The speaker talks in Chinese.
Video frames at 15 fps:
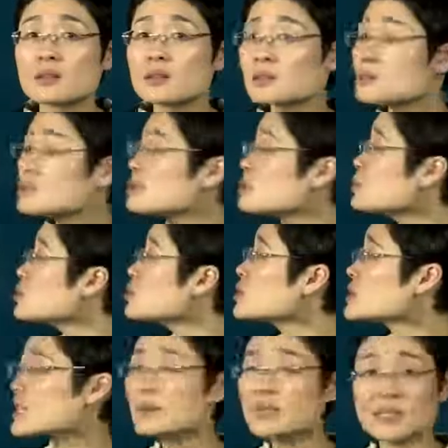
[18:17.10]
这不就是
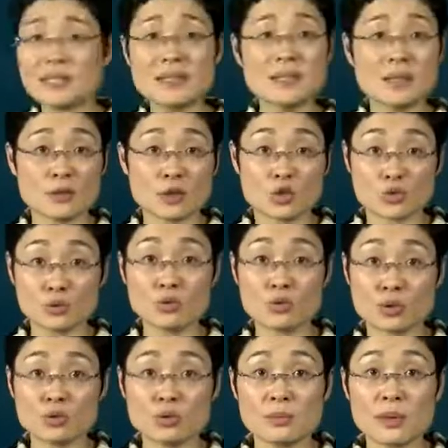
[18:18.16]
咱们以前讲的主语
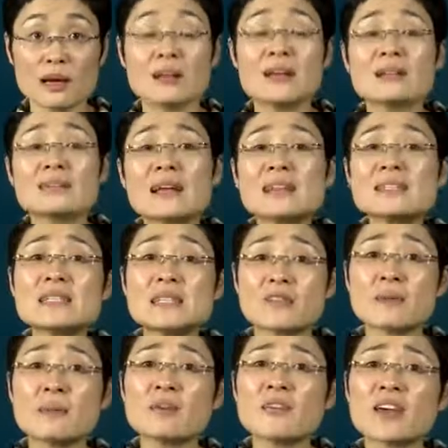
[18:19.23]
从句吗？但是你
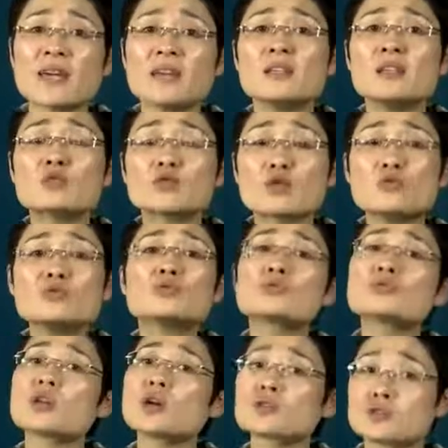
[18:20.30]
发没发现一个从句
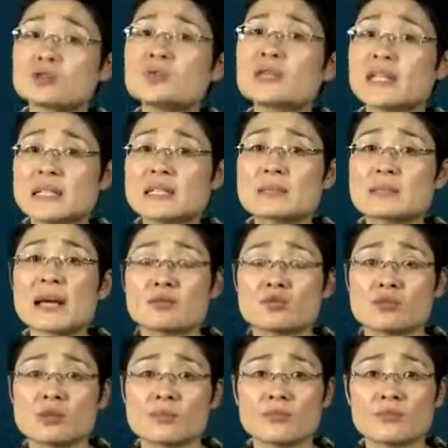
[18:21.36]
充当主语给人什么感
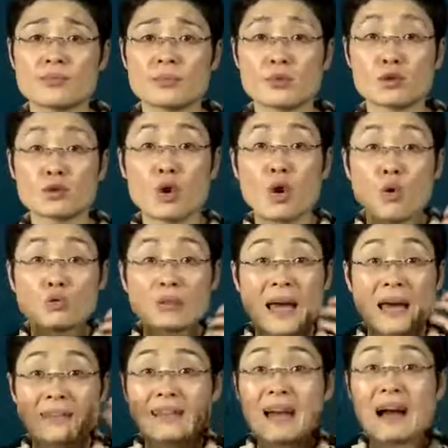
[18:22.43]
觉？头
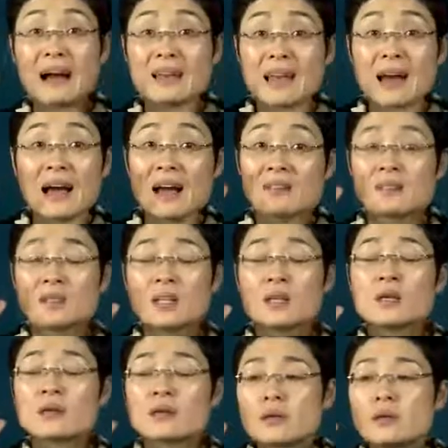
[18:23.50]
太大了。
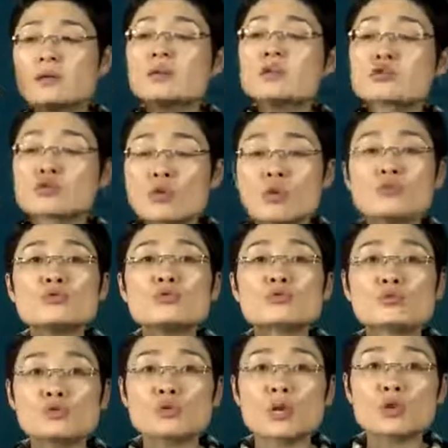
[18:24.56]
一个从句
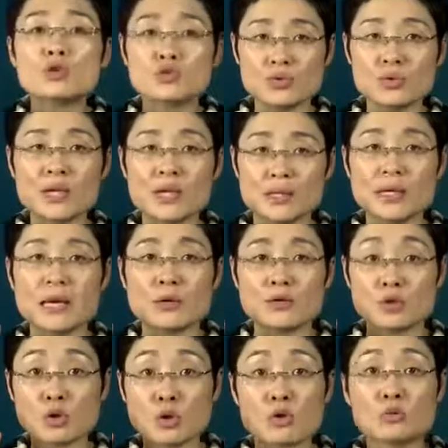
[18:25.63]
充当主语给人的感
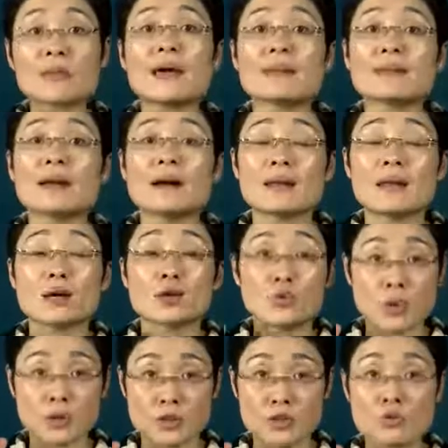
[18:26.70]
觉头太大了。
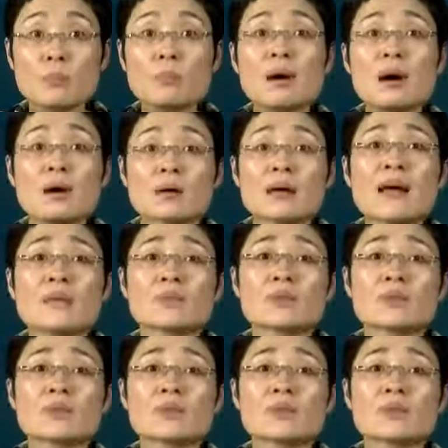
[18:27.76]
鬼子说不好看，